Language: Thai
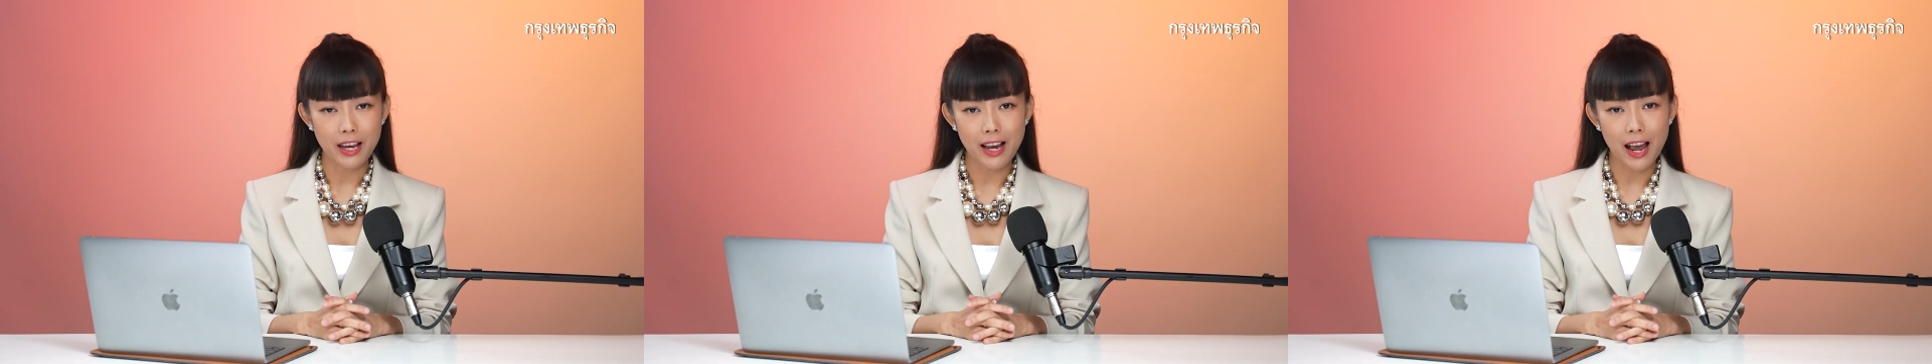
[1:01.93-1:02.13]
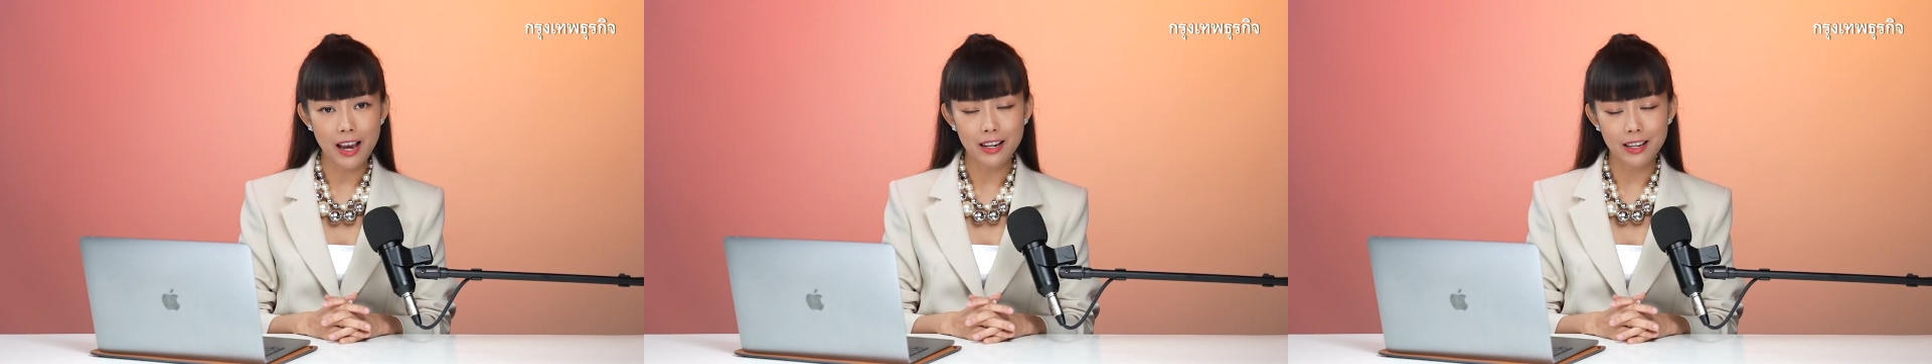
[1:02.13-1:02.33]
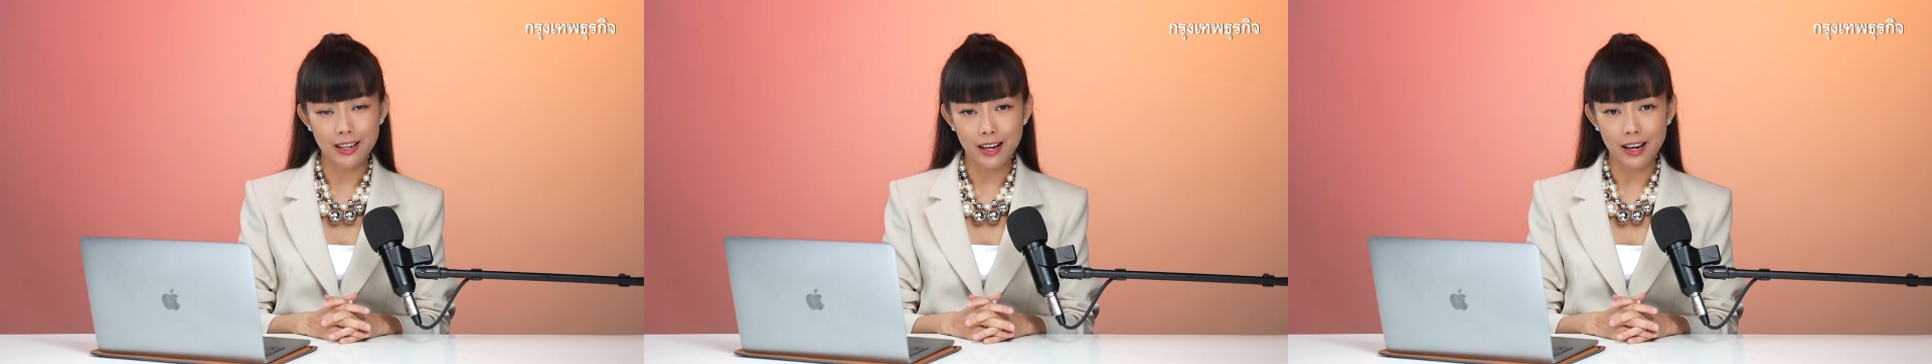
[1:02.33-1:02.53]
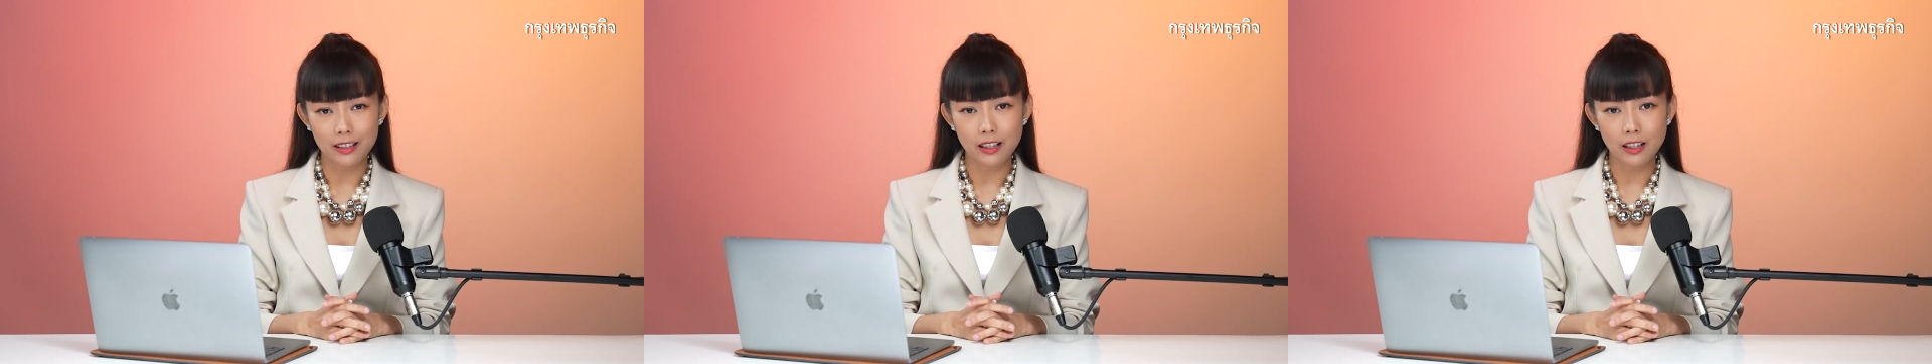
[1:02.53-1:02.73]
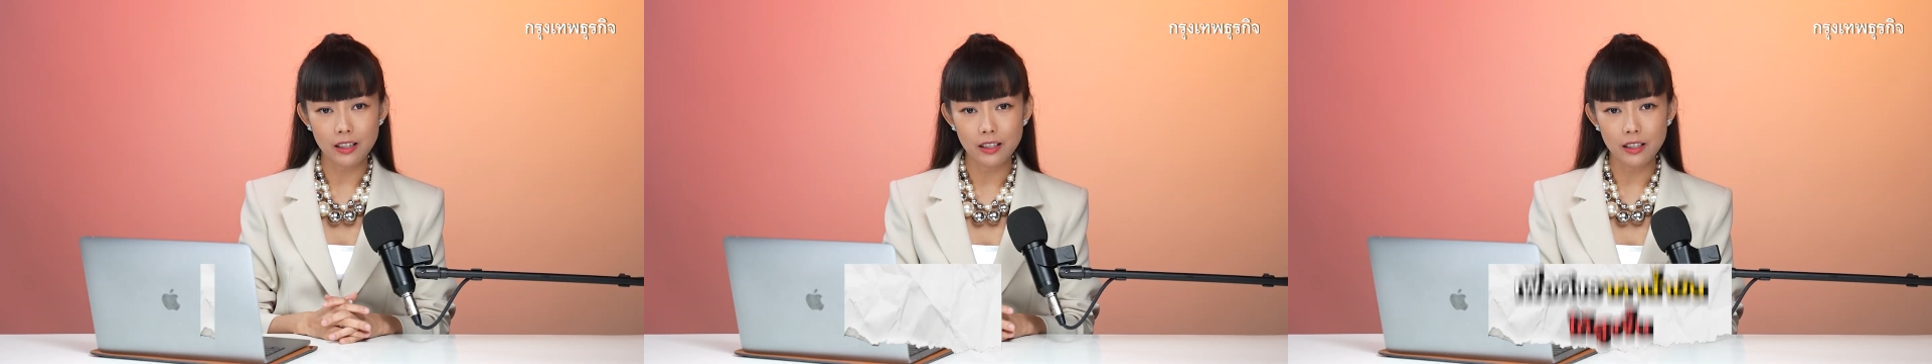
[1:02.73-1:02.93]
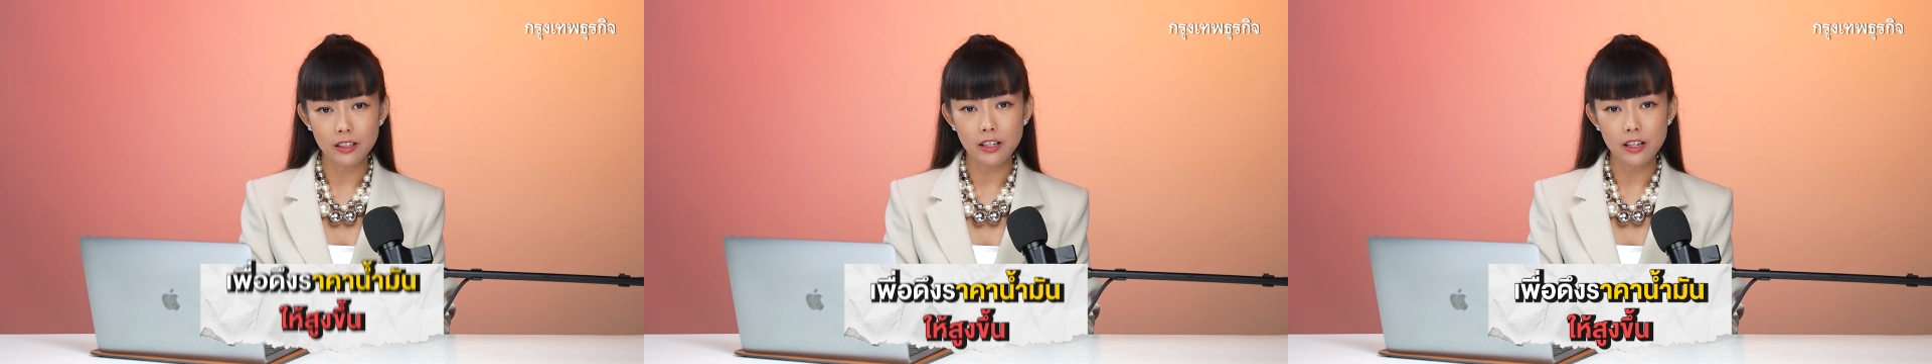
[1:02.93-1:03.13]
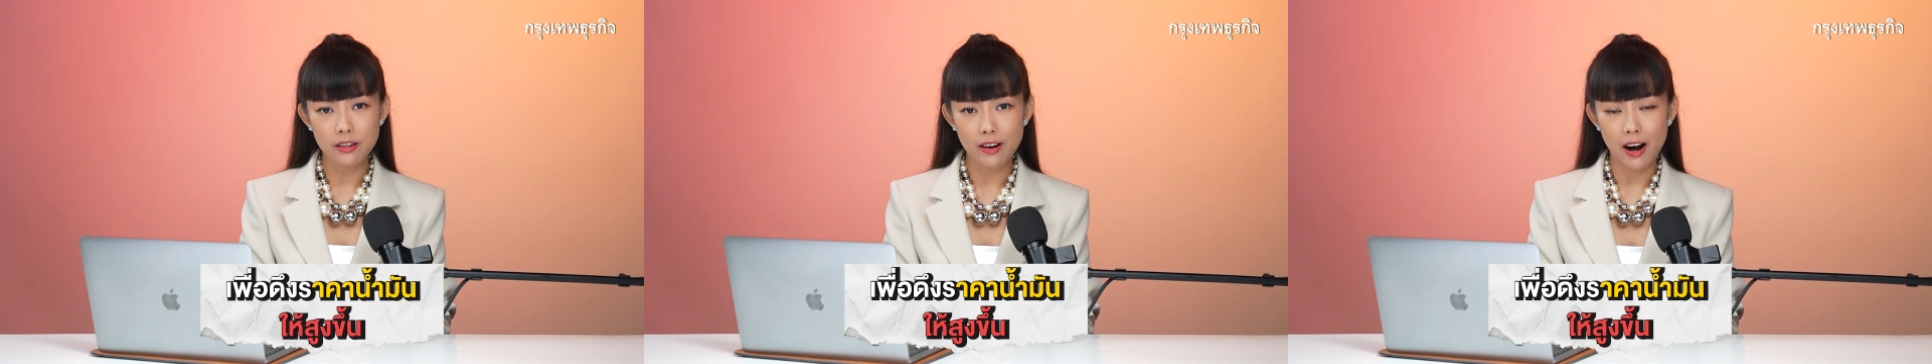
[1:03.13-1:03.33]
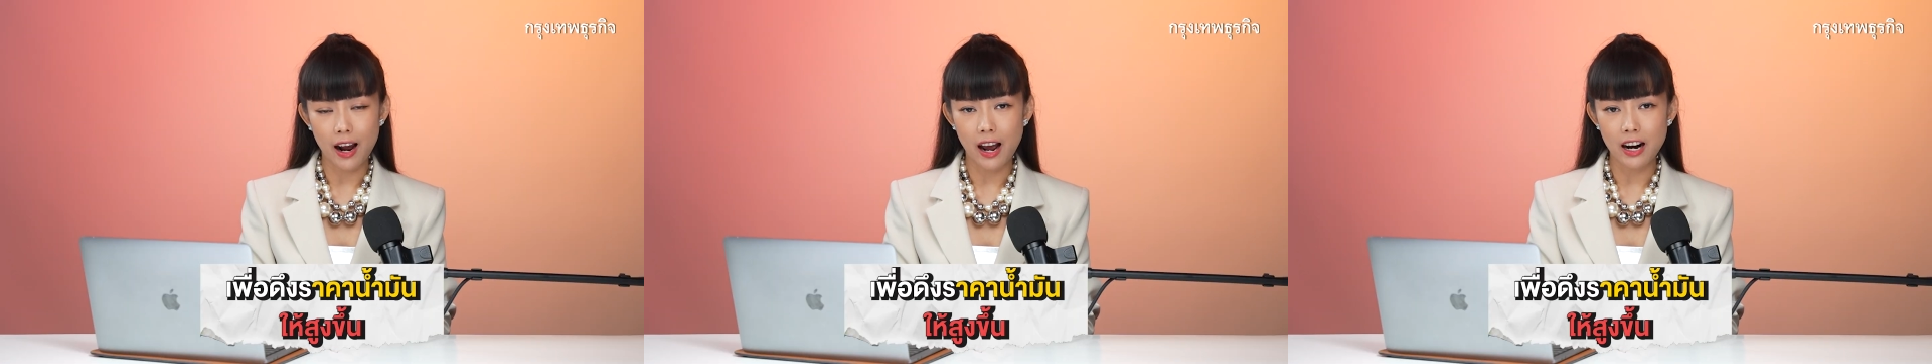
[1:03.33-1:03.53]
ง่ายๆเลยนะคะ ก็คือดึง
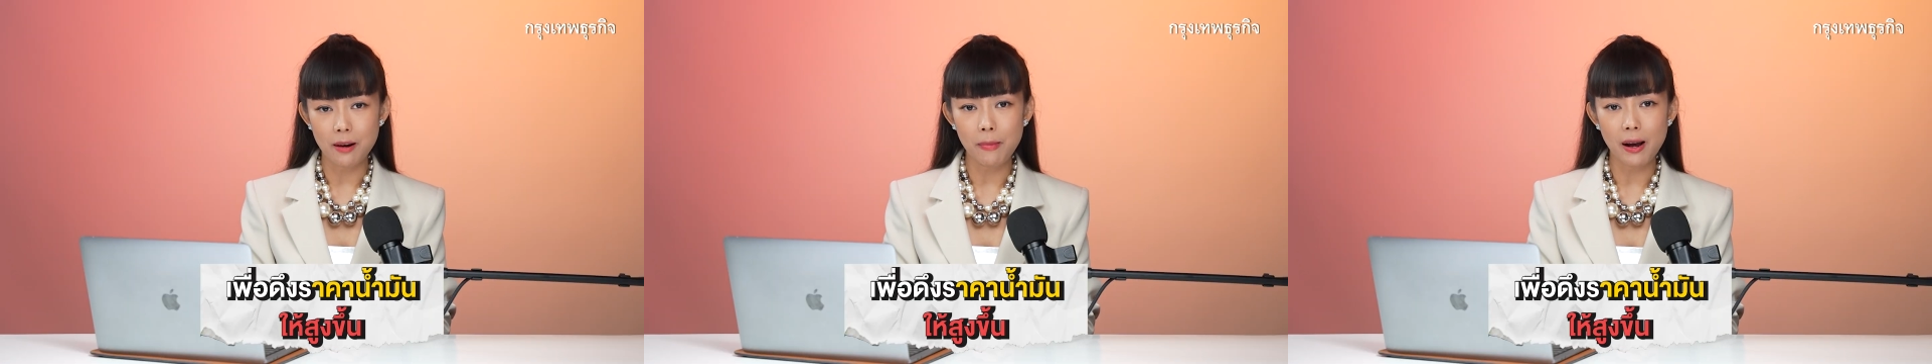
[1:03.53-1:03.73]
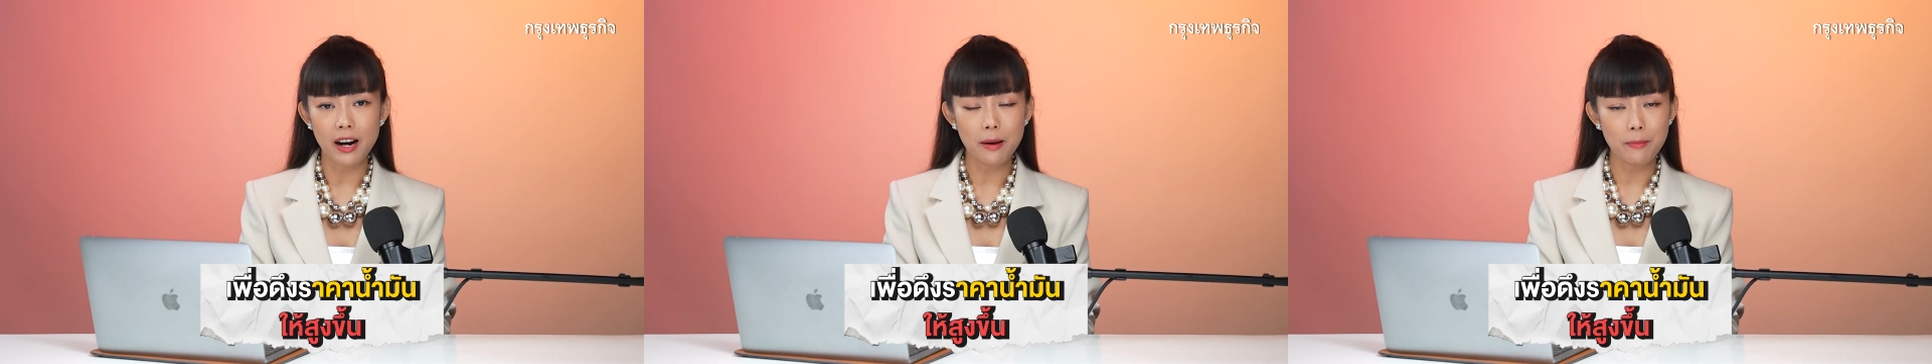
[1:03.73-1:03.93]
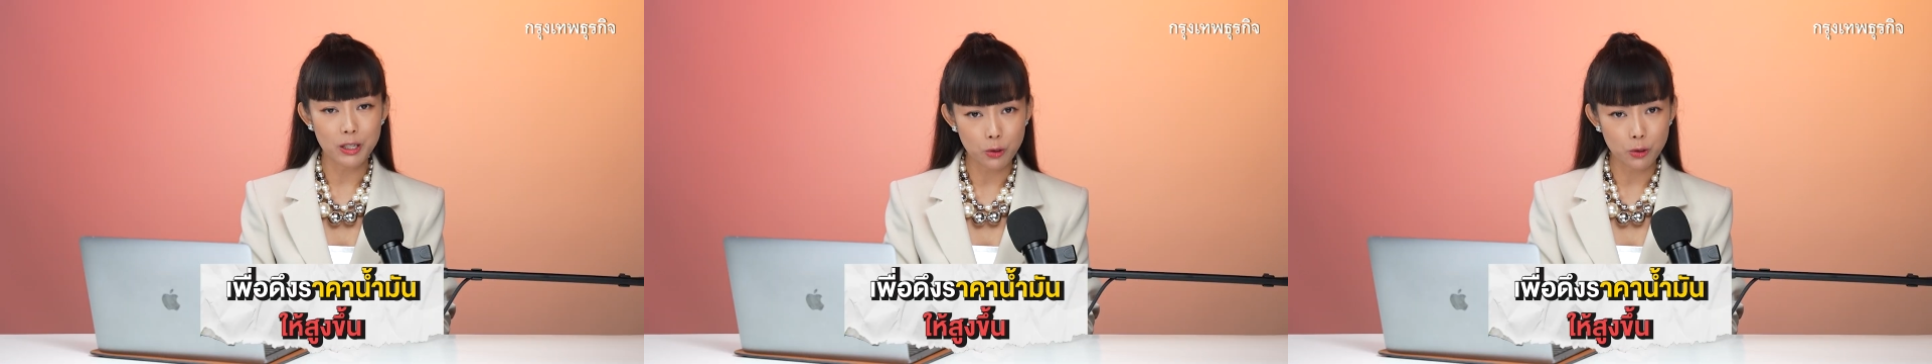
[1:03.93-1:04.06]
ราคาน้ำมันให้มัน